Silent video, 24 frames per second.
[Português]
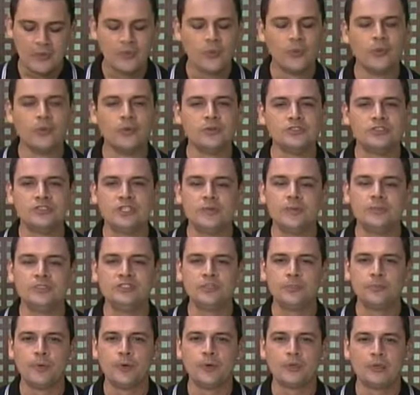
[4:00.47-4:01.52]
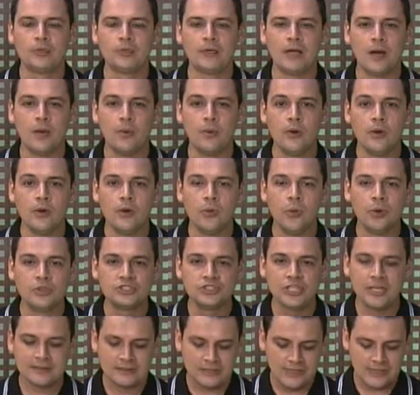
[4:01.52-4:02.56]
o time de Portugal.
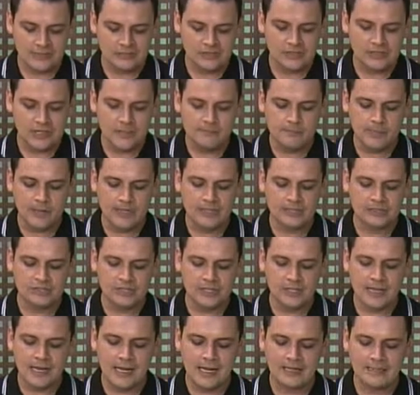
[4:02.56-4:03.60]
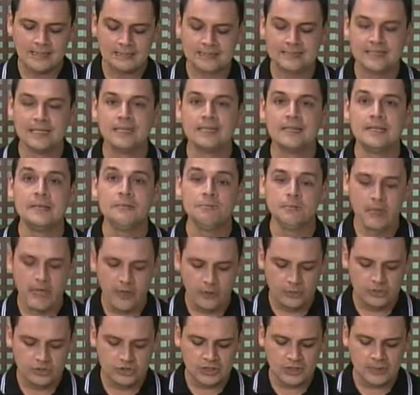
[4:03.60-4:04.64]
Hoje à tarde tem País de Gales e
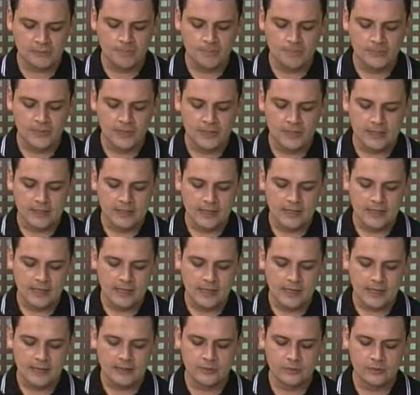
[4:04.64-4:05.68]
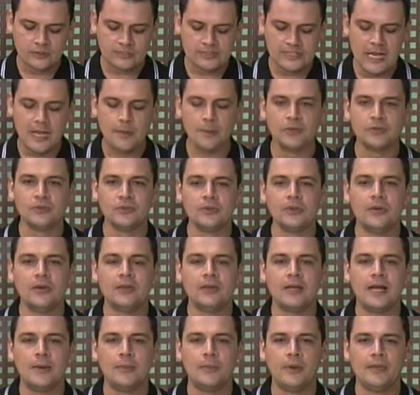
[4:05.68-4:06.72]
Bélgica. E aí no sábado,
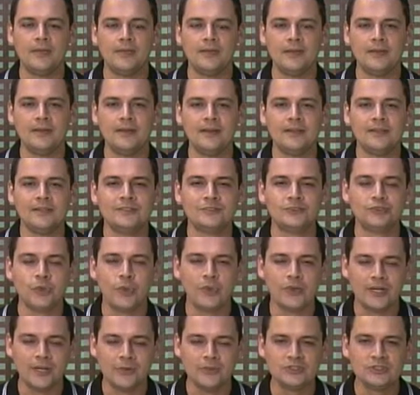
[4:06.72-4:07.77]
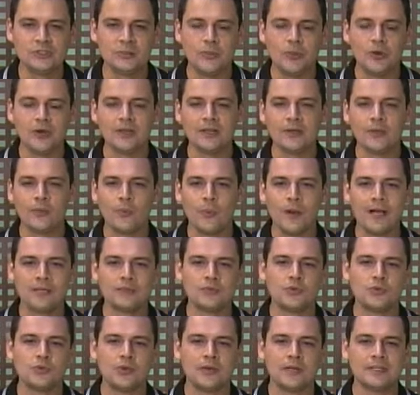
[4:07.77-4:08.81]
amanhã, jogão de bola,
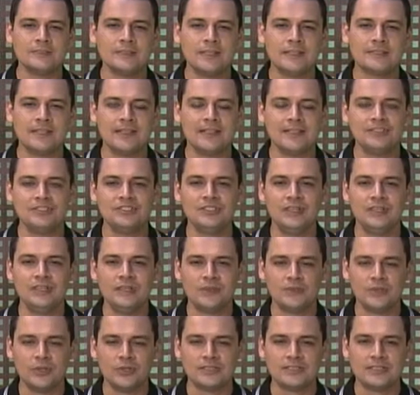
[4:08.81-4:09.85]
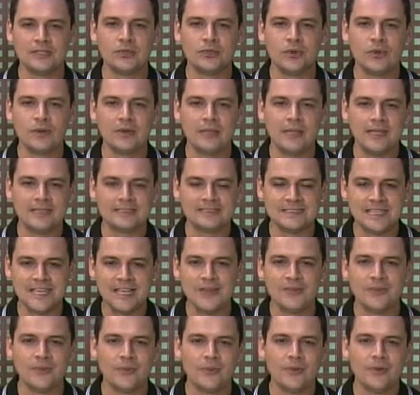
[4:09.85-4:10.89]
4 horas da tarde. Torcedor,
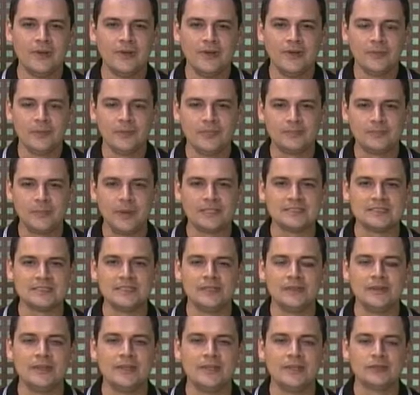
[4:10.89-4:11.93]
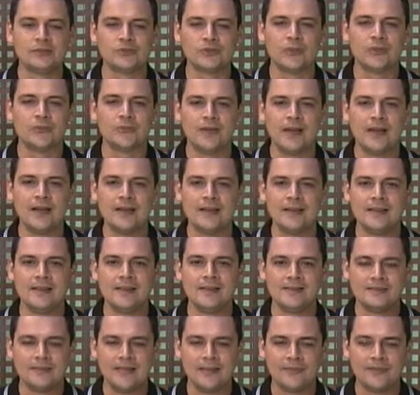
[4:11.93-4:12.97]
reservam o espacinho ali no sofá
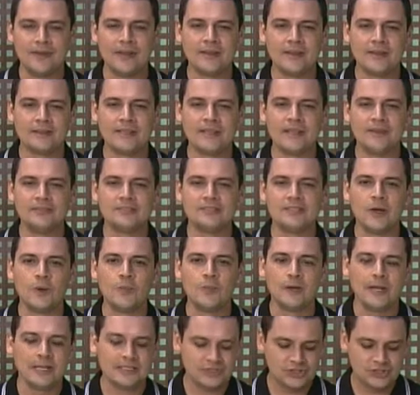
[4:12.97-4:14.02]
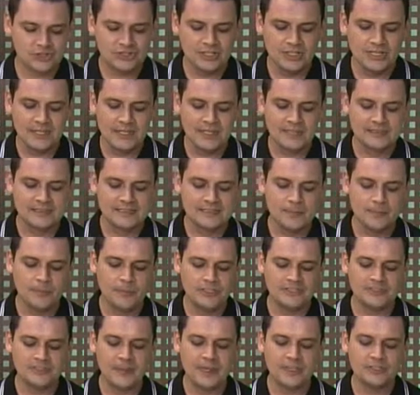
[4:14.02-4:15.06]
na frente da televisão para assistir
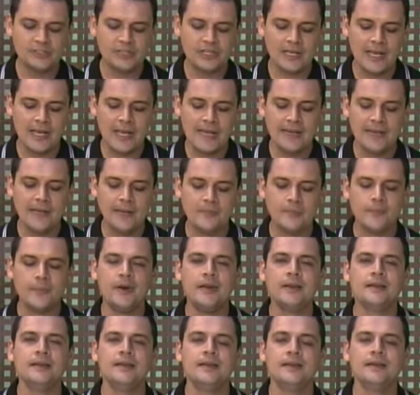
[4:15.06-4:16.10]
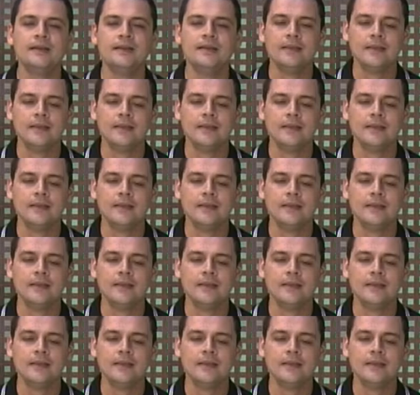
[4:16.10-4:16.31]
simplesmente Alemanha